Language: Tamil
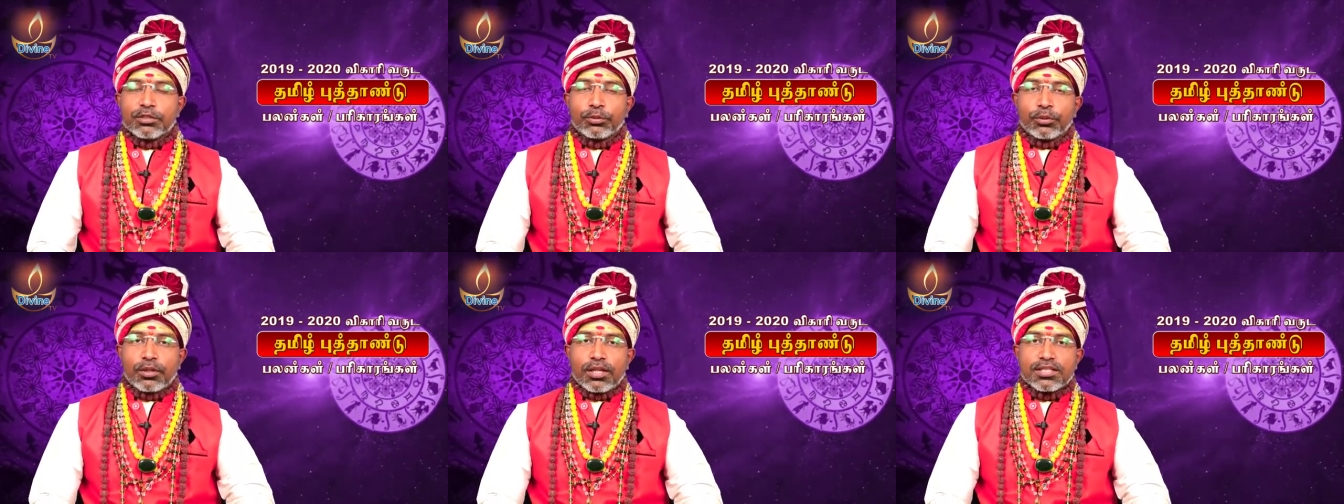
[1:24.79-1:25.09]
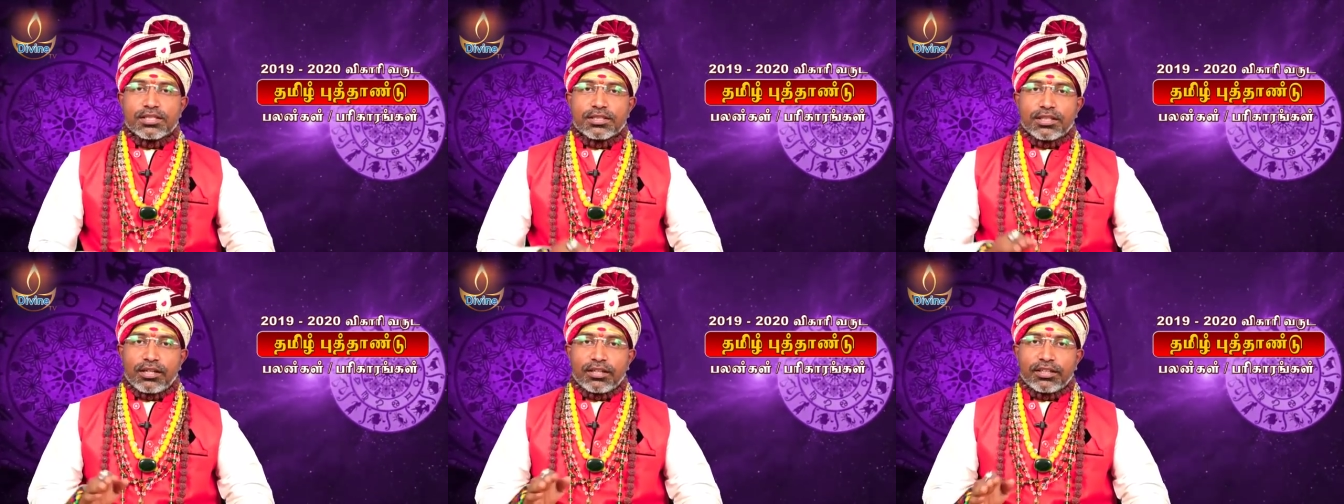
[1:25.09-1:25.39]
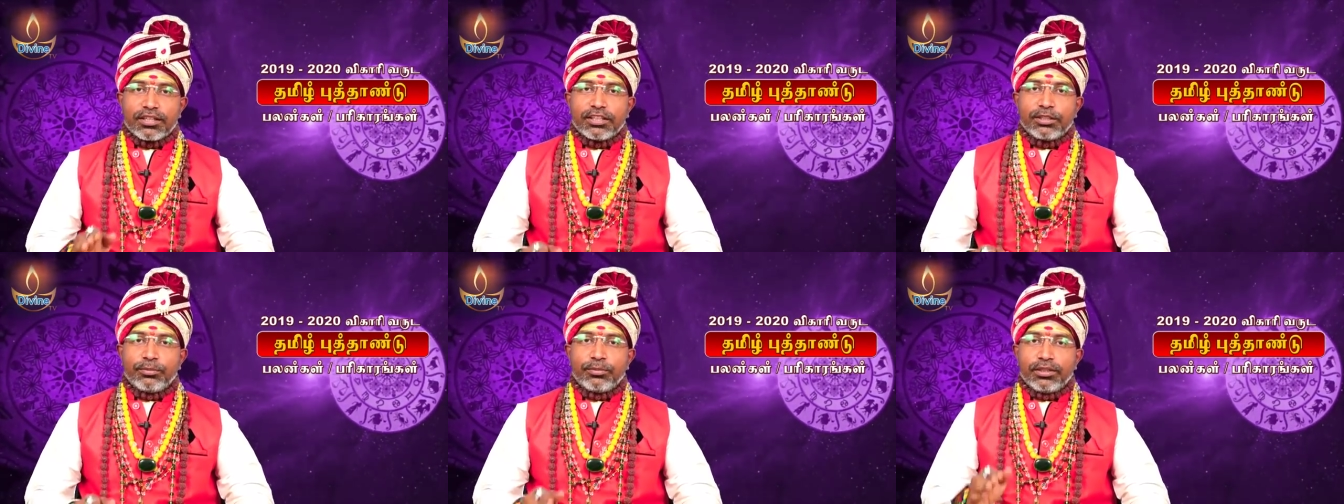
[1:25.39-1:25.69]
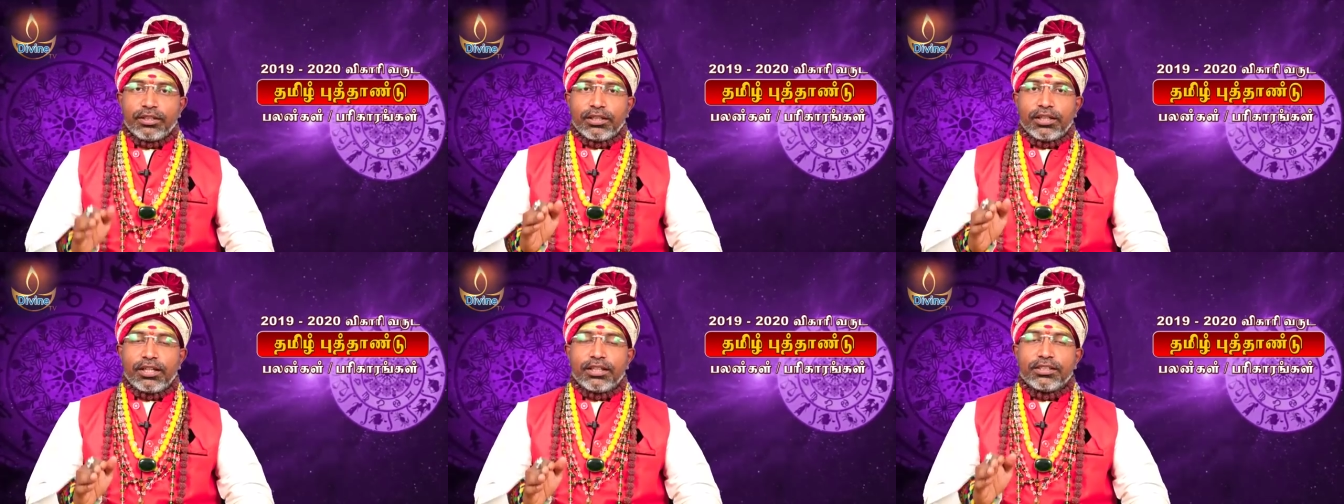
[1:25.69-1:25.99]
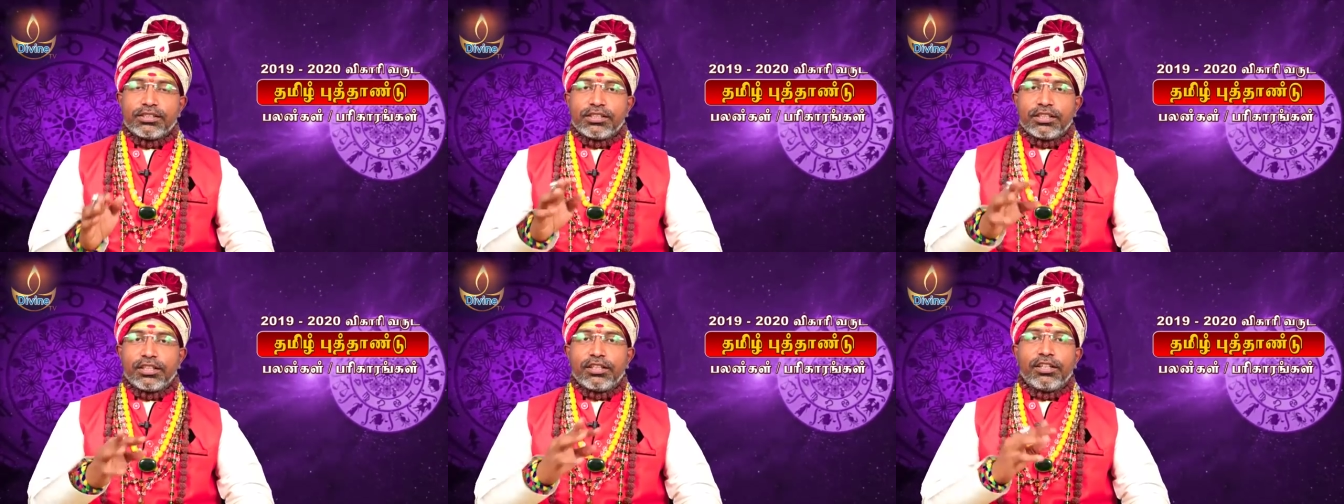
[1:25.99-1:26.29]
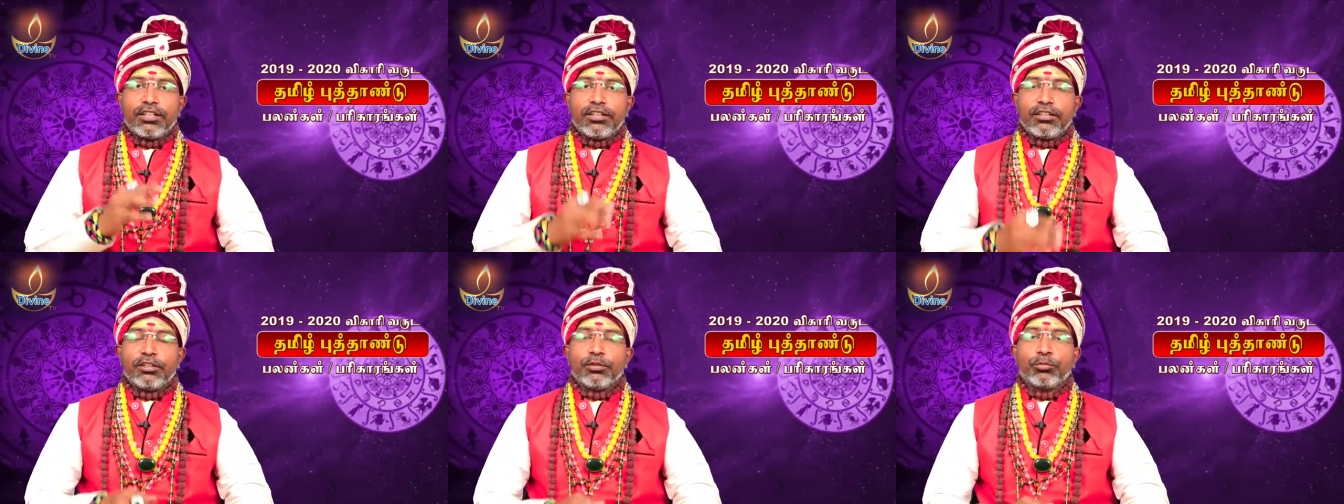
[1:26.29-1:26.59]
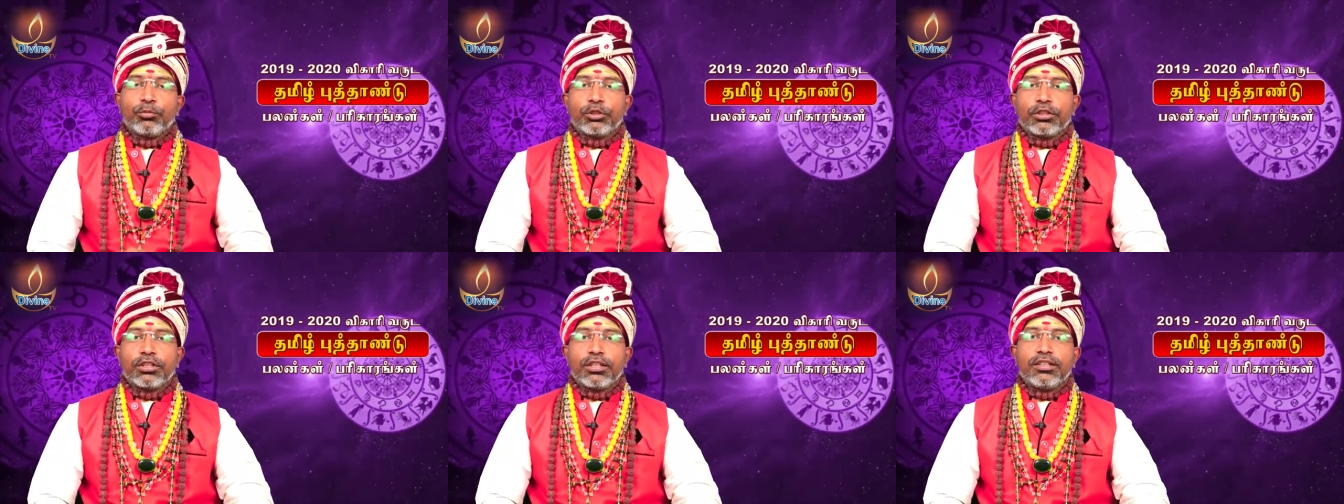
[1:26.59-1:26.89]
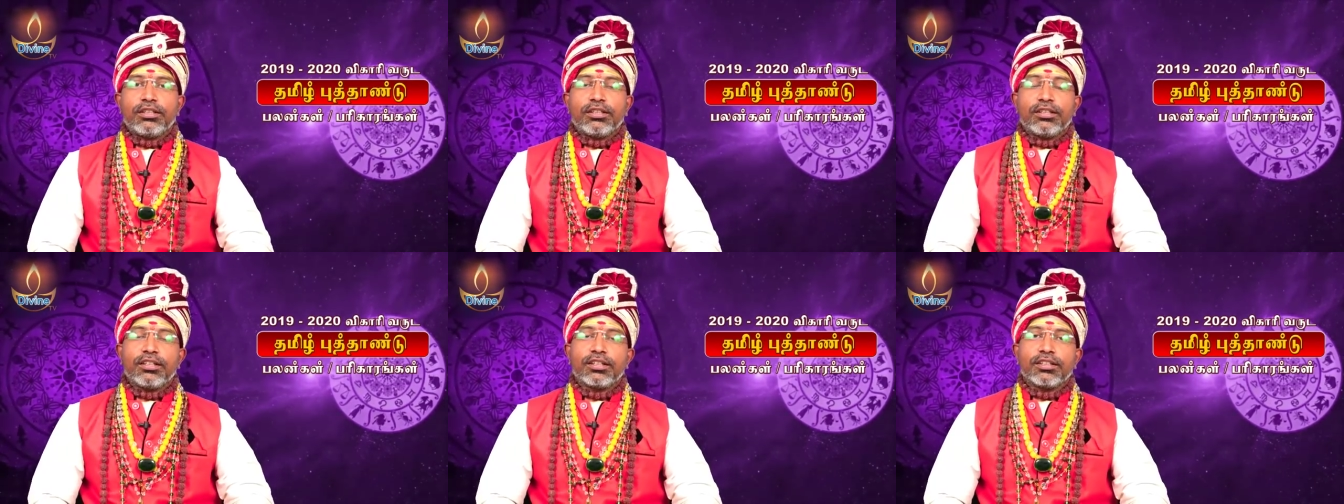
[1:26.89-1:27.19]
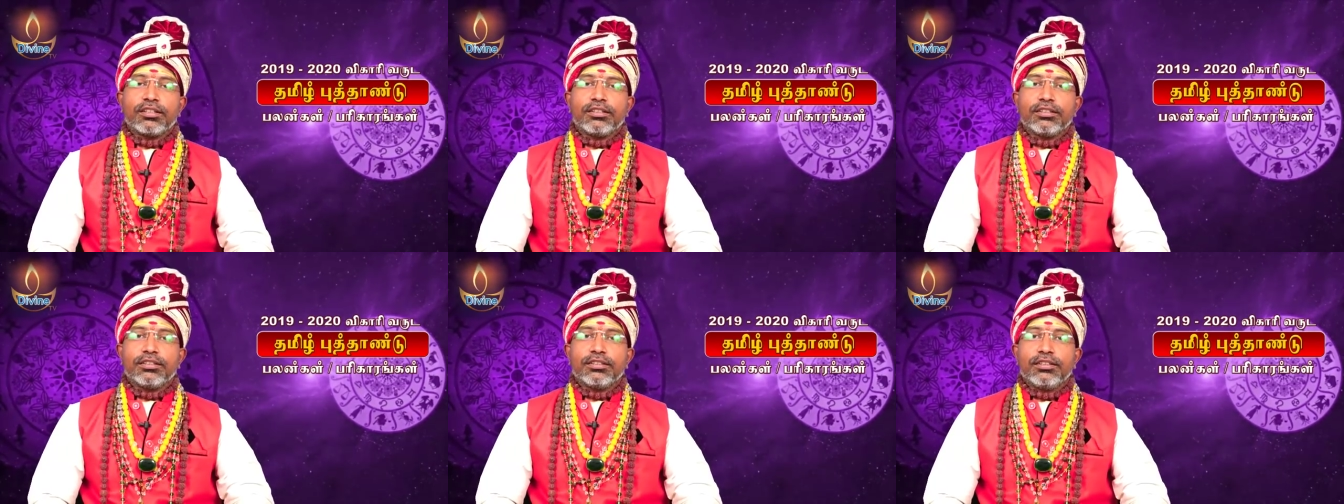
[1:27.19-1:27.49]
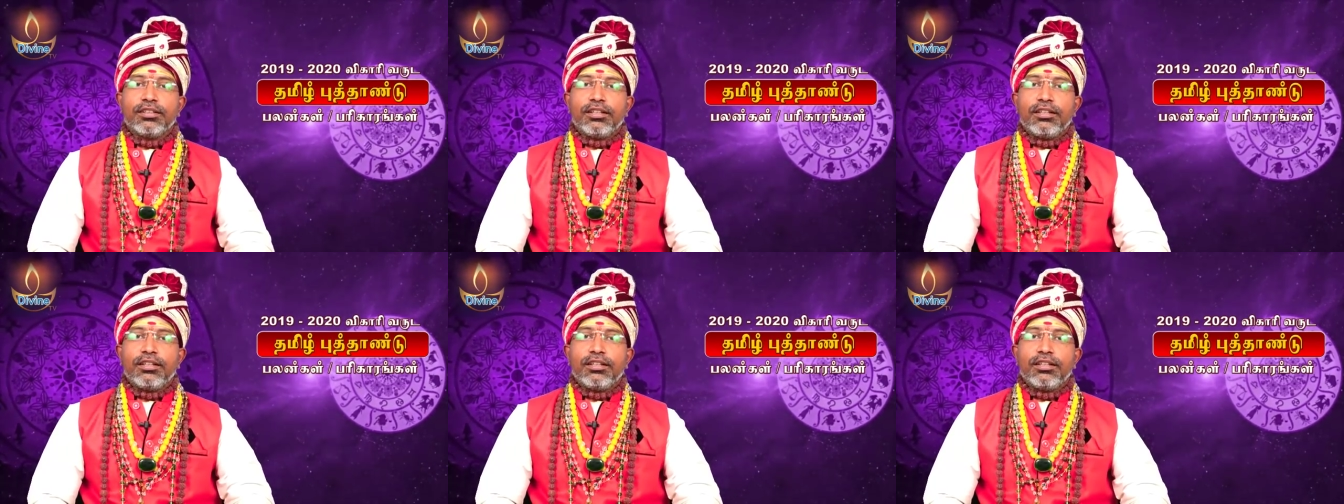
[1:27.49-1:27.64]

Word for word: சுகஸ்தானாதிபதி ஆட்சியில் இந்த புத்தாண்டு நடக்குது